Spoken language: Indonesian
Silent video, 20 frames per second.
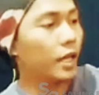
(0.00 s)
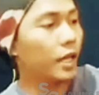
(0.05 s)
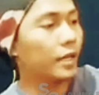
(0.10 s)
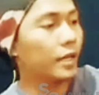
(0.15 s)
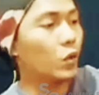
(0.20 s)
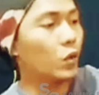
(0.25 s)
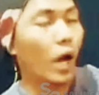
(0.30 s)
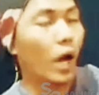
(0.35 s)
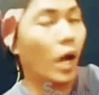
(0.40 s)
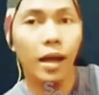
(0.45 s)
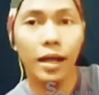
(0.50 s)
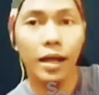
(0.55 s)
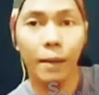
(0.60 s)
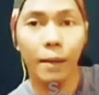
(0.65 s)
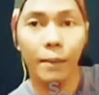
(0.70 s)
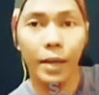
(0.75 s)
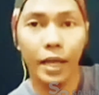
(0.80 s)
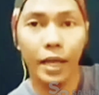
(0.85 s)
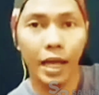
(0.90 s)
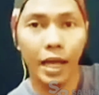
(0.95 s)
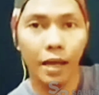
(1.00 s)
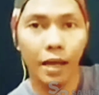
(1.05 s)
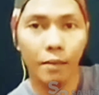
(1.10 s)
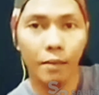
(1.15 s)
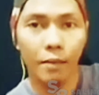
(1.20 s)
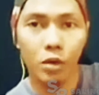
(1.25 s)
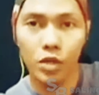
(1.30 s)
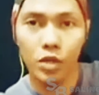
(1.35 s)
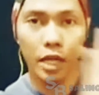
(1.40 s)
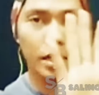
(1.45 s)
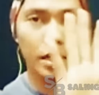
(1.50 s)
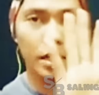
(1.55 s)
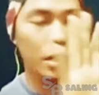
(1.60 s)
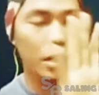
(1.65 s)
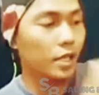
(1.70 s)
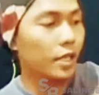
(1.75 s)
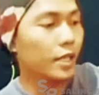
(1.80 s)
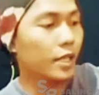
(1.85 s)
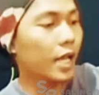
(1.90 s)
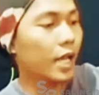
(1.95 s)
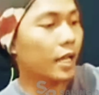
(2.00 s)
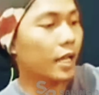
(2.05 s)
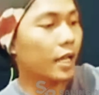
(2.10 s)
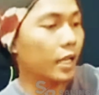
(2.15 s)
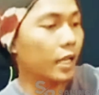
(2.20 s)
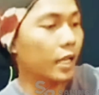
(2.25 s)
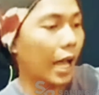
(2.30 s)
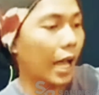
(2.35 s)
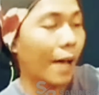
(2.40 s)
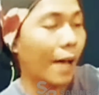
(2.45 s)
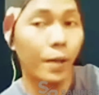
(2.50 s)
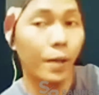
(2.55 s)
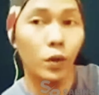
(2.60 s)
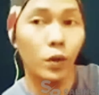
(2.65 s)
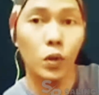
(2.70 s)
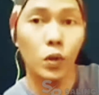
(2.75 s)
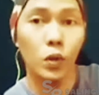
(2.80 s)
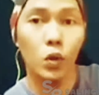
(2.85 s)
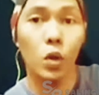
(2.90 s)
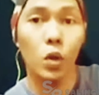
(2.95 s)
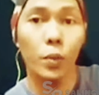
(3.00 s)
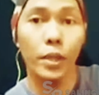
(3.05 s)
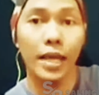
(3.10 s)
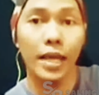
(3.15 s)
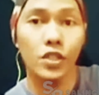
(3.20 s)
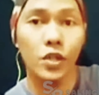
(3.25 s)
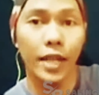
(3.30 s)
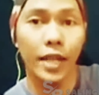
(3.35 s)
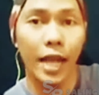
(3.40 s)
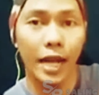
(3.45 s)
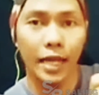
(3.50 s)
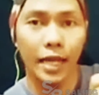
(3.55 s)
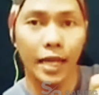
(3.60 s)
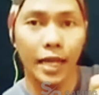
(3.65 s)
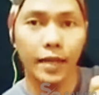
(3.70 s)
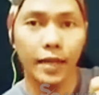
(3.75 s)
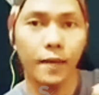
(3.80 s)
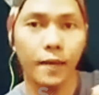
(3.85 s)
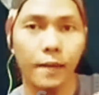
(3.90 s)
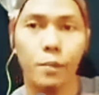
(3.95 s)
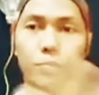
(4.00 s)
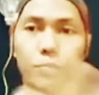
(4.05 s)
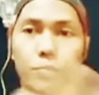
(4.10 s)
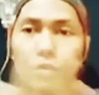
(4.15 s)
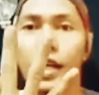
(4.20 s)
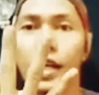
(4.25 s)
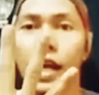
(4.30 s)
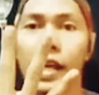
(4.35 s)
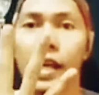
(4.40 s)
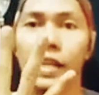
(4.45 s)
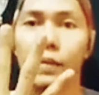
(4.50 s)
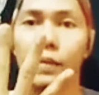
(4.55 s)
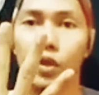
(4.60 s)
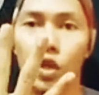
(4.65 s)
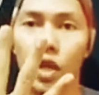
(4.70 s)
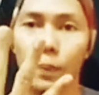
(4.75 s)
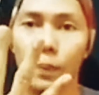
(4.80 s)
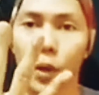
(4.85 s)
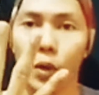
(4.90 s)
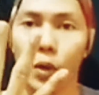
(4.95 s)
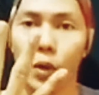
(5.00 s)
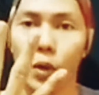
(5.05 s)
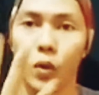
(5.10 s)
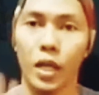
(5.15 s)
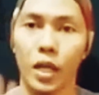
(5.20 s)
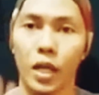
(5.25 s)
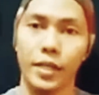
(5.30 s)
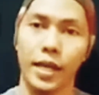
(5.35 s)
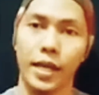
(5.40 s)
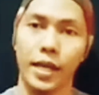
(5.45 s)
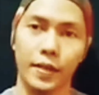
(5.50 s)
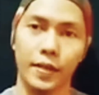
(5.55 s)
Yang kedua, kamera, belum checklist. Yang ketiga, HP untuk dokumentasi dadakan. Tiga yang dibutuhkan pondok dari dia